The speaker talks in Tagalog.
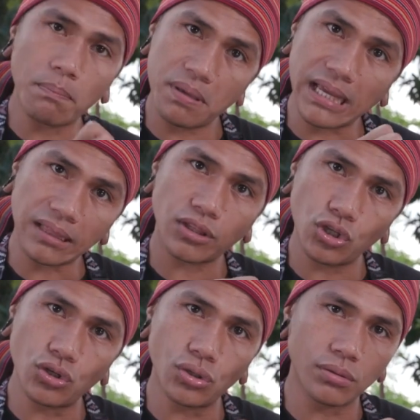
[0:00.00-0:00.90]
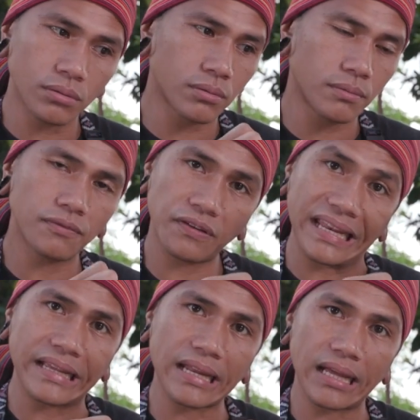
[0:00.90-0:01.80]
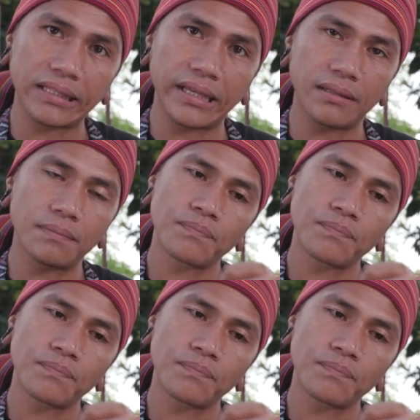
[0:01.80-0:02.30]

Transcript: mabigat yung feeling natin.